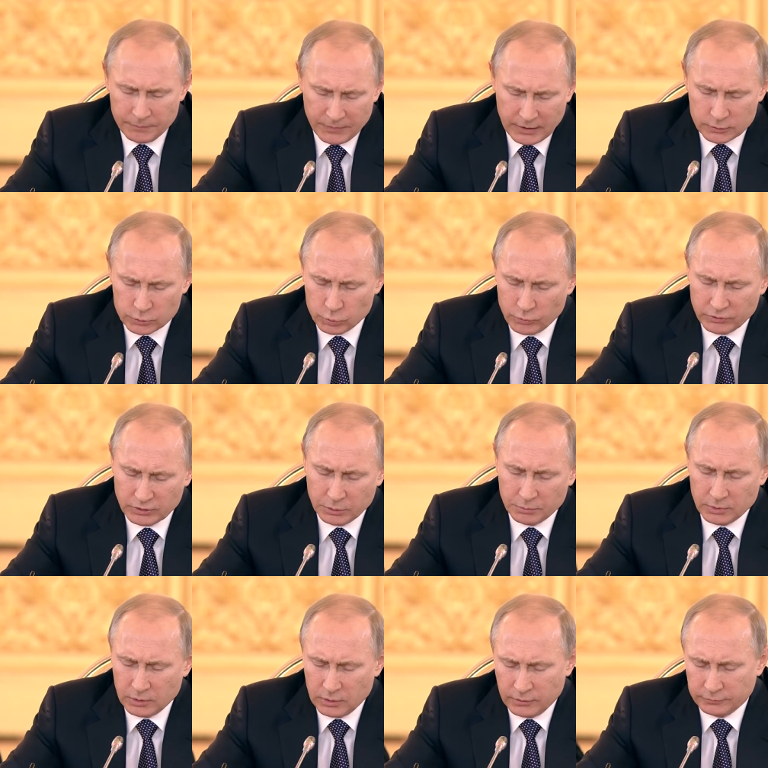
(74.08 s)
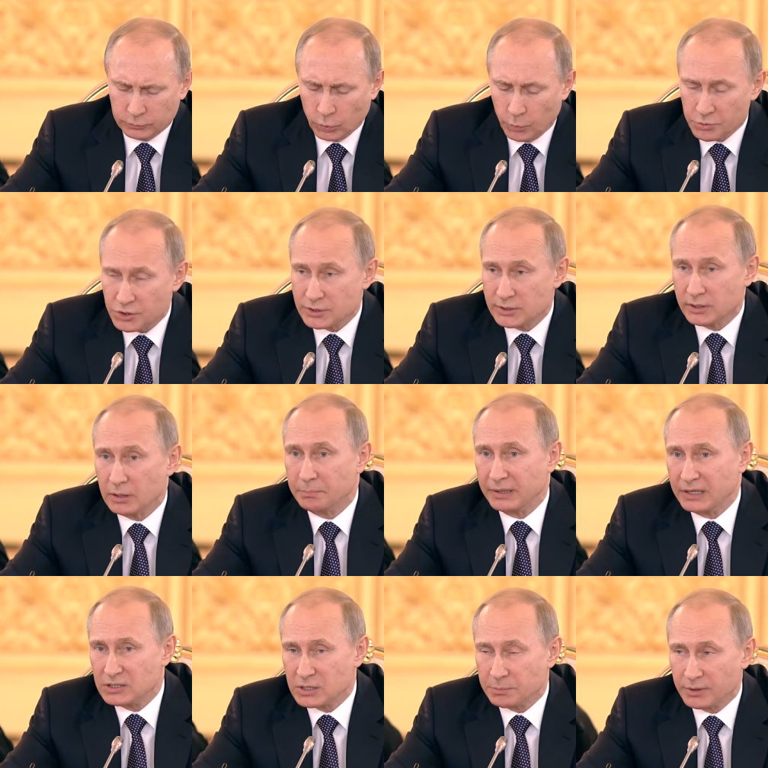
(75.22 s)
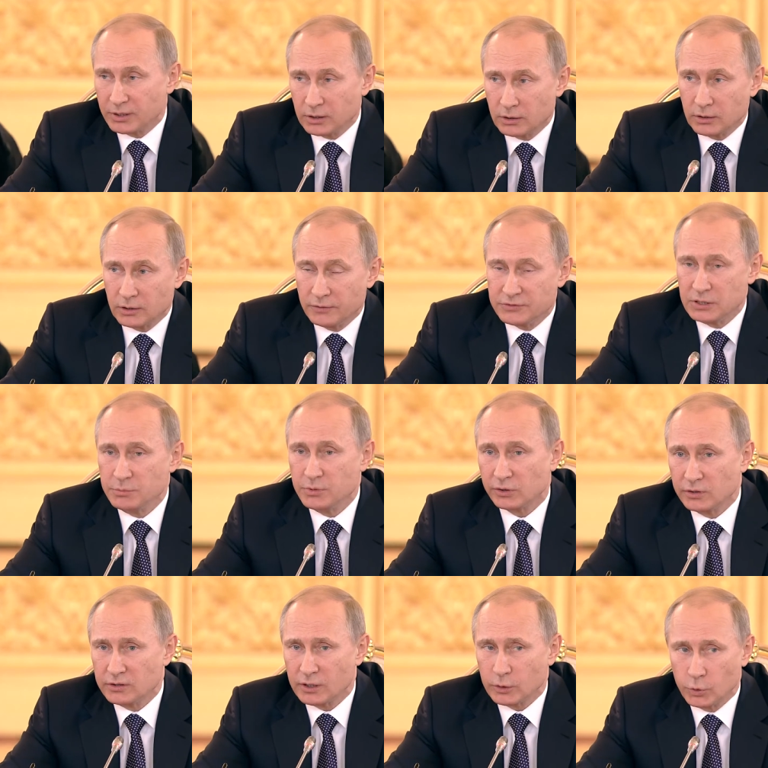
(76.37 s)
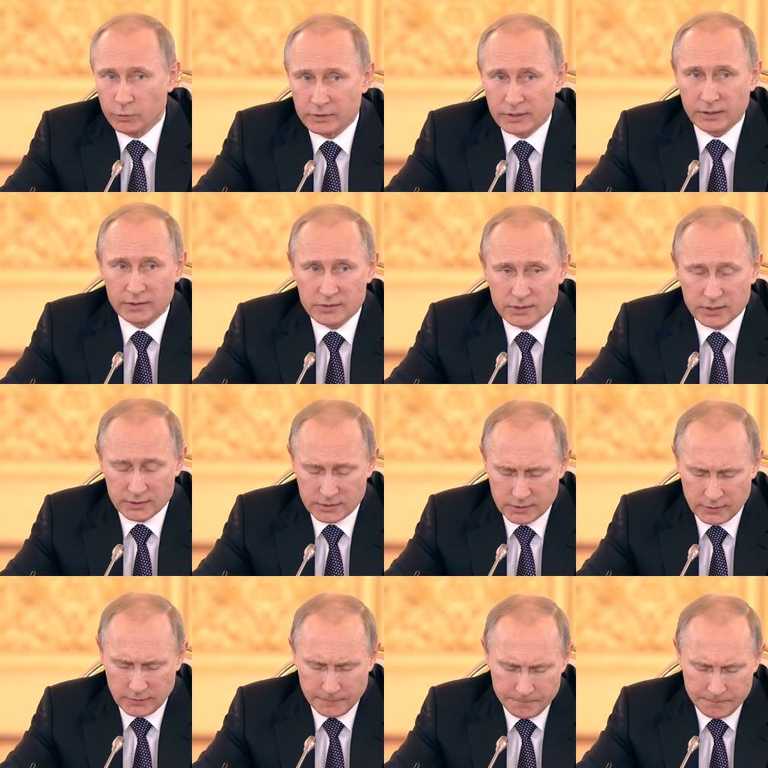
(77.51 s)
основанным в том числе на принципах Всемирной торговой организации.